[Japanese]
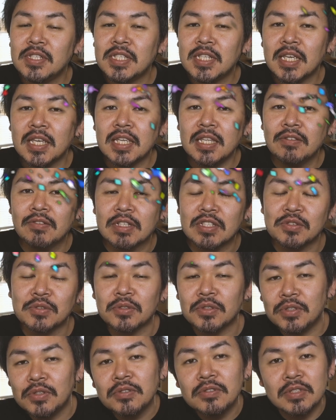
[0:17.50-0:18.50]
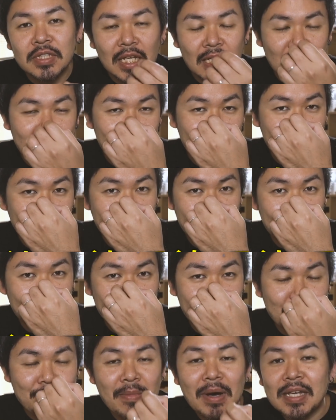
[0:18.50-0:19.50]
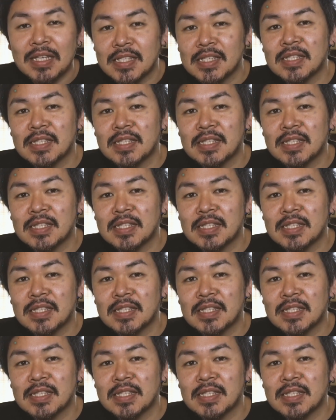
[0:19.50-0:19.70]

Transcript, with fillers: 字的にはちょっと良くなってきてま